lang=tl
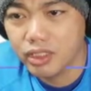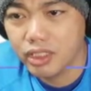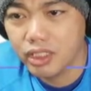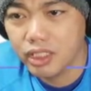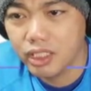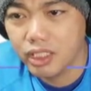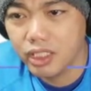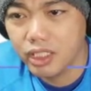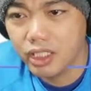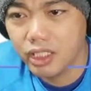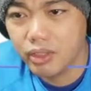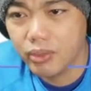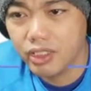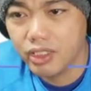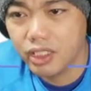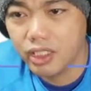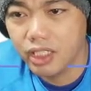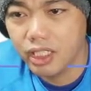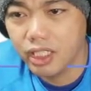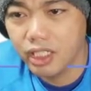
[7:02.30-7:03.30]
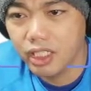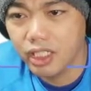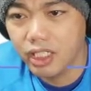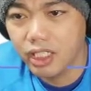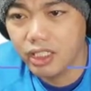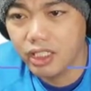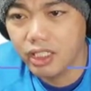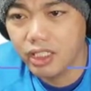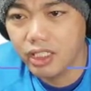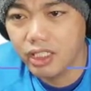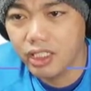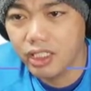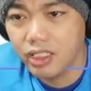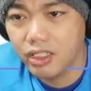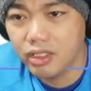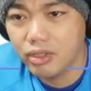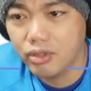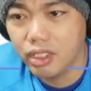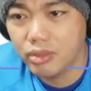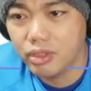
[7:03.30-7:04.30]
nire-require niya na log in
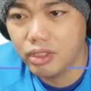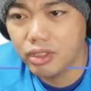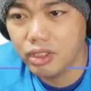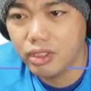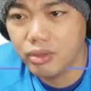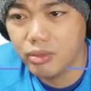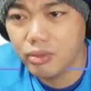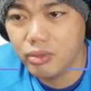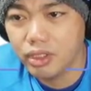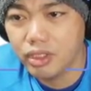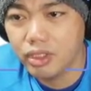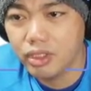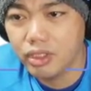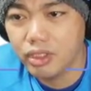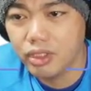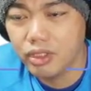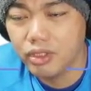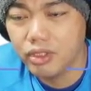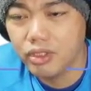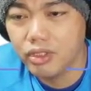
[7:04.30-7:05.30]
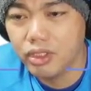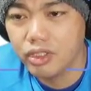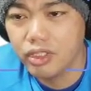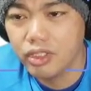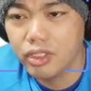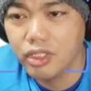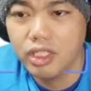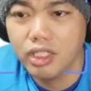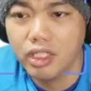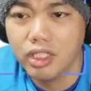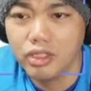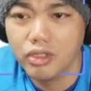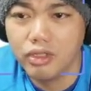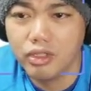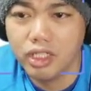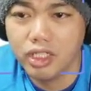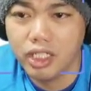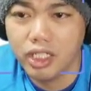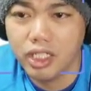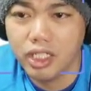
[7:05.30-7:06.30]
to AbShare with your
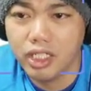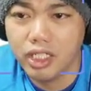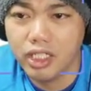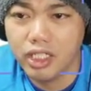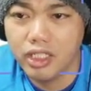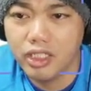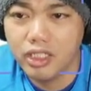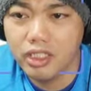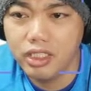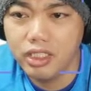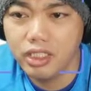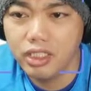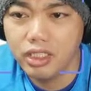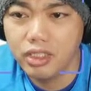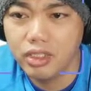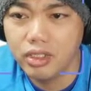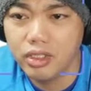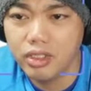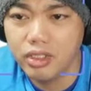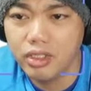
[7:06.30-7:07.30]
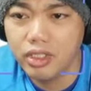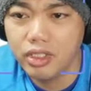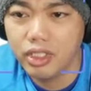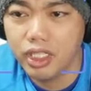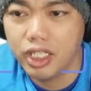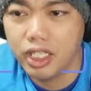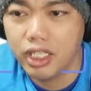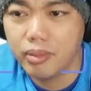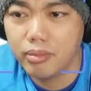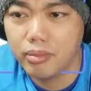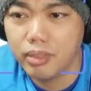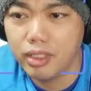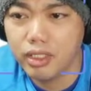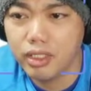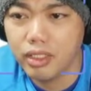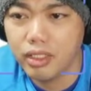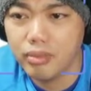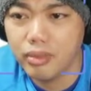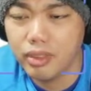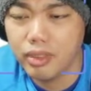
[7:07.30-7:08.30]
national ID or a comma
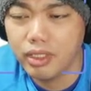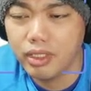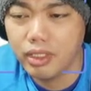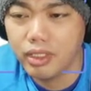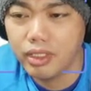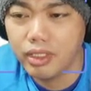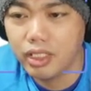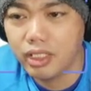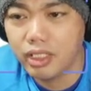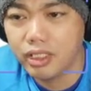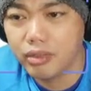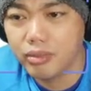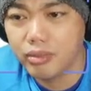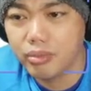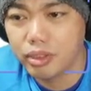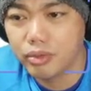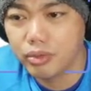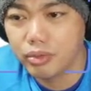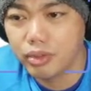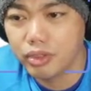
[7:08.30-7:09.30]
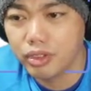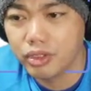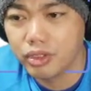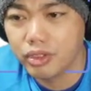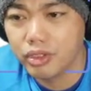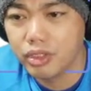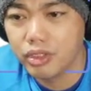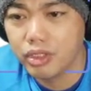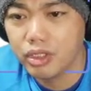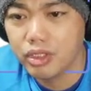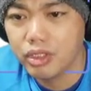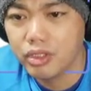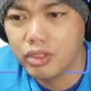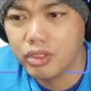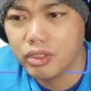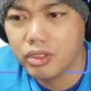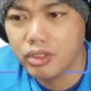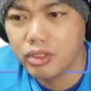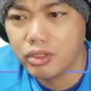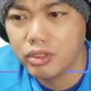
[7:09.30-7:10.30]
number and password.
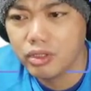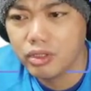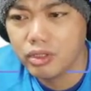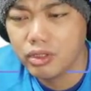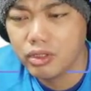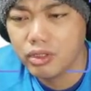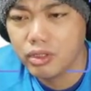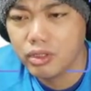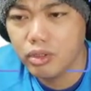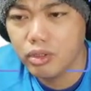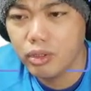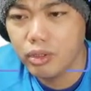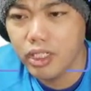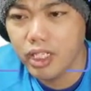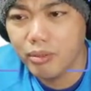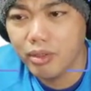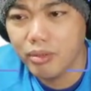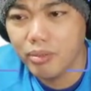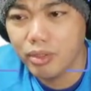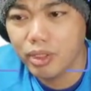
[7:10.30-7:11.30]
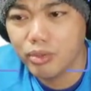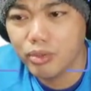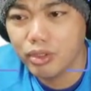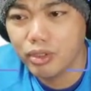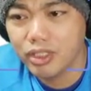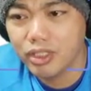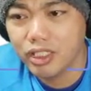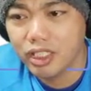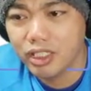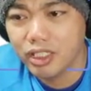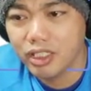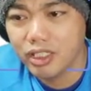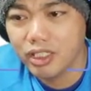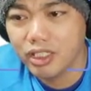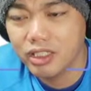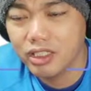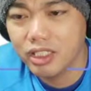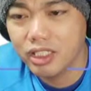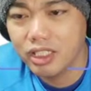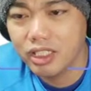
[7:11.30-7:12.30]
So, wala namang password
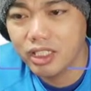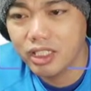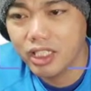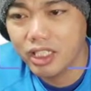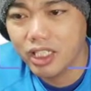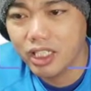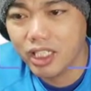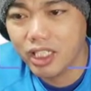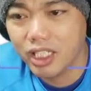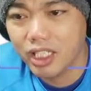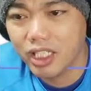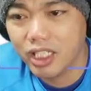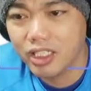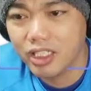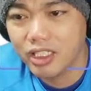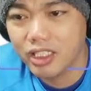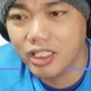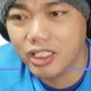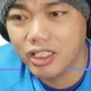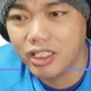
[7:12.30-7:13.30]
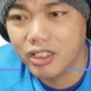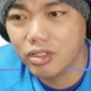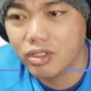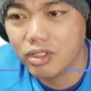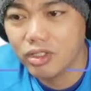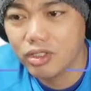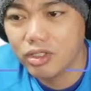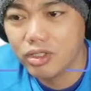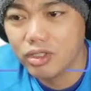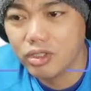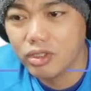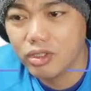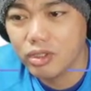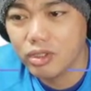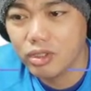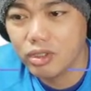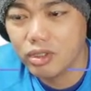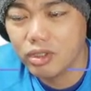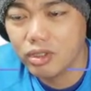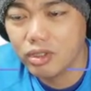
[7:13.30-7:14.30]
kang nilagay dito.
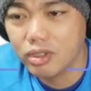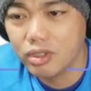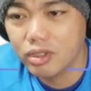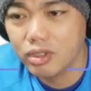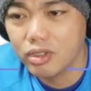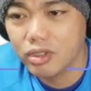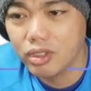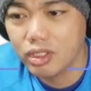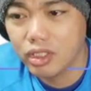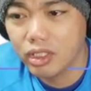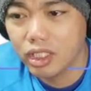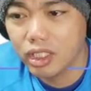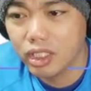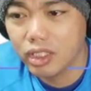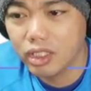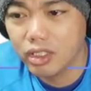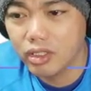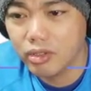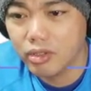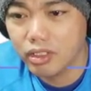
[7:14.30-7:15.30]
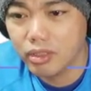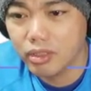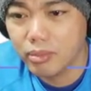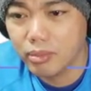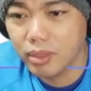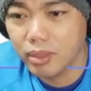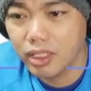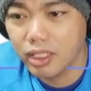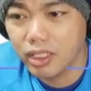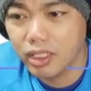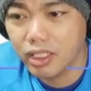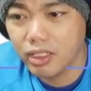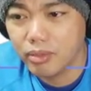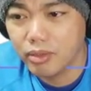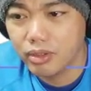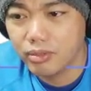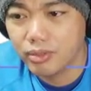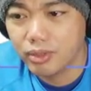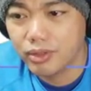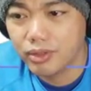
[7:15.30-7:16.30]
So, ganito naman ang
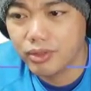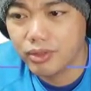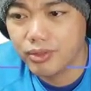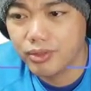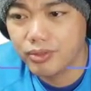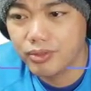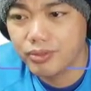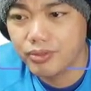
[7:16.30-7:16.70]
gagawin mo